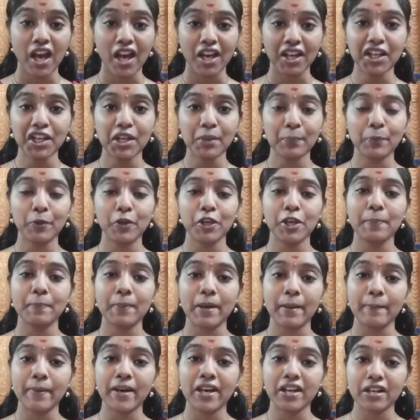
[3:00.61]
அங்க போய்
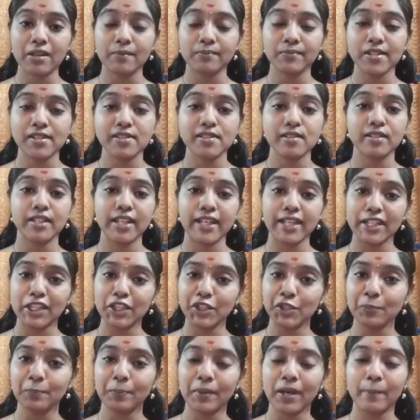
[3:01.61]
பாப்பா ராம்தாஸ்
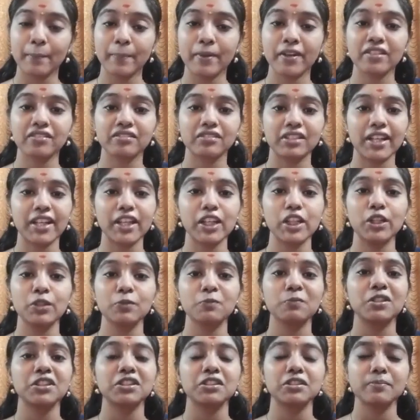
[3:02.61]
டெய்லியும் பாப்பார்
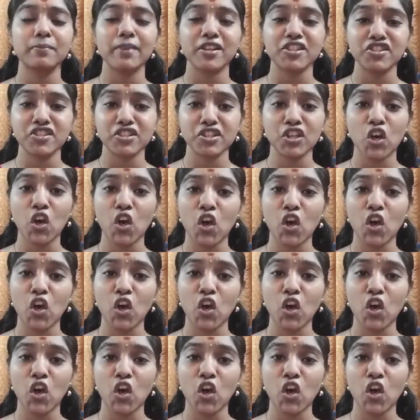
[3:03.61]
டெய்லியும் வந்து பஜனை